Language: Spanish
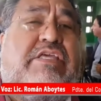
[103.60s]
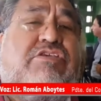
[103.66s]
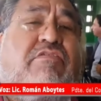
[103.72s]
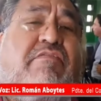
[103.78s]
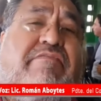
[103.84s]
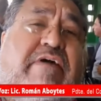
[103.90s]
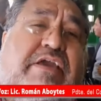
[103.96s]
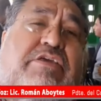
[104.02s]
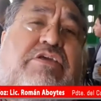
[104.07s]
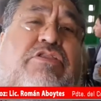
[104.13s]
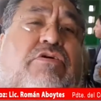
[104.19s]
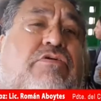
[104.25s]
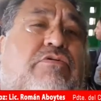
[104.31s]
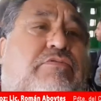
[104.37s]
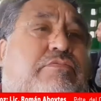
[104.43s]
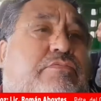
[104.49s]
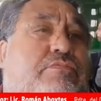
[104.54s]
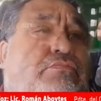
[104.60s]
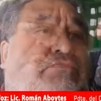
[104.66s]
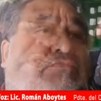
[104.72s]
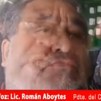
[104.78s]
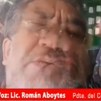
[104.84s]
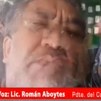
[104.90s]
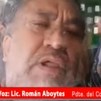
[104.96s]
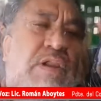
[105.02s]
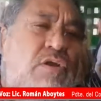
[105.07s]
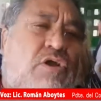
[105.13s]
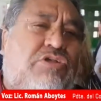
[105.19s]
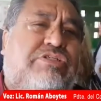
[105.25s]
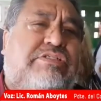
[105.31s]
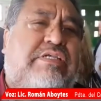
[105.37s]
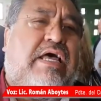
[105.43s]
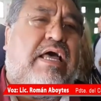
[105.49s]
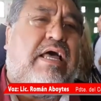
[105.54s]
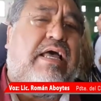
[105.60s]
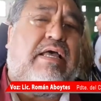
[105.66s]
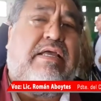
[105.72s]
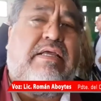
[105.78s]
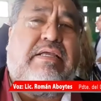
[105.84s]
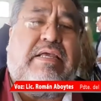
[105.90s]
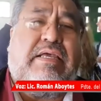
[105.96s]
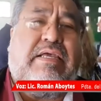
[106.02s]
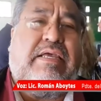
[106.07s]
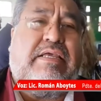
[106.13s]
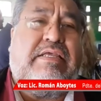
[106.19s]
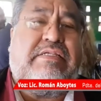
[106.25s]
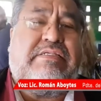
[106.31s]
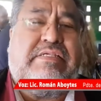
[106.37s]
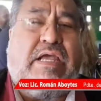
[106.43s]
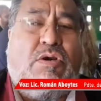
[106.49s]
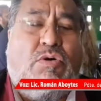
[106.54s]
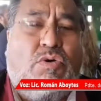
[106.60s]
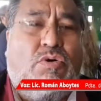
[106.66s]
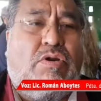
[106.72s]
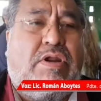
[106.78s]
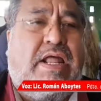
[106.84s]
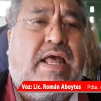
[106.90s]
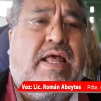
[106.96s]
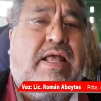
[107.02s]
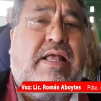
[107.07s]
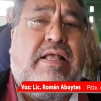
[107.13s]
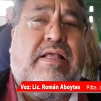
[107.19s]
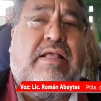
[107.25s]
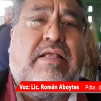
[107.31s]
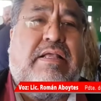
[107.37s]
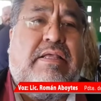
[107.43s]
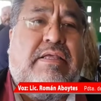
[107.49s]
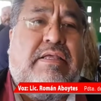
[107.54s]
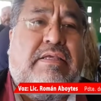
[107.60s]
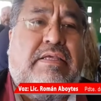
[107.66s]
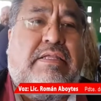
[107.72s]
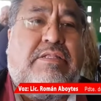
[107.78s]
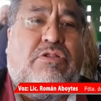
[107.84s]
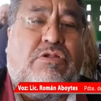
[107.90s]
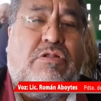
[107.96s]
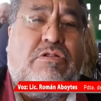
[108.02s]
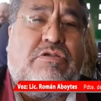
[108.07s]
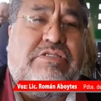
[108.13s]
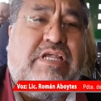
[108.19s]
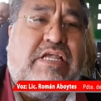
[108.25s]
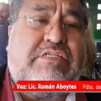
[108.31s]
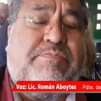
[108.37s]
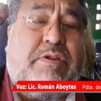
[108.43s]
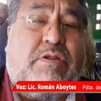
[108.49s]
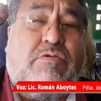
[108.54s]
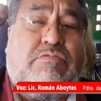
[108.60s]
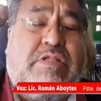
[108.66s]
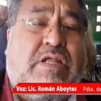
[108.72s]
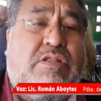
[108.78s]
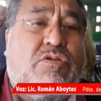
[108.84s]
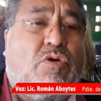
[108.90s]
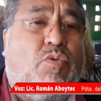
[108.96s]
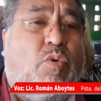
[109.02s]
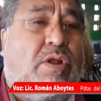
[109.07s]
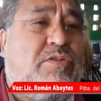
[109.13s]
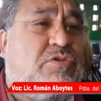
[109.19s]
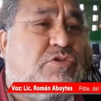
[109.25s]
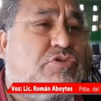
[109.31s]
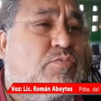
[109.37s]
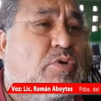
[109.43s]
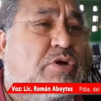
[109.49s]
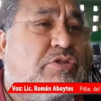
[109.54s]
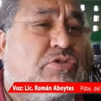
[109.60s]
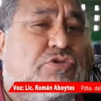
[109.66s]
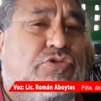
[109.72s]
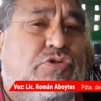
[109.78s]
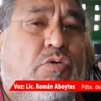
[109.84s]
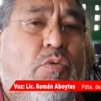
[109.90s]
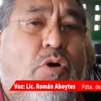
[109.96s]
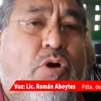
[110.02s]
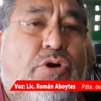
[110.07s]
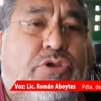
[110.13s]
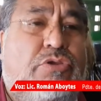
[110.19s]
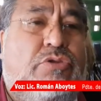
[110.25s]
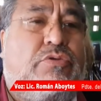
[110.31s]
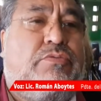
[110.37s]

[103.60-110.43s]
el delito de los delitos de alto impacto. Entonces es muy buena la intención, me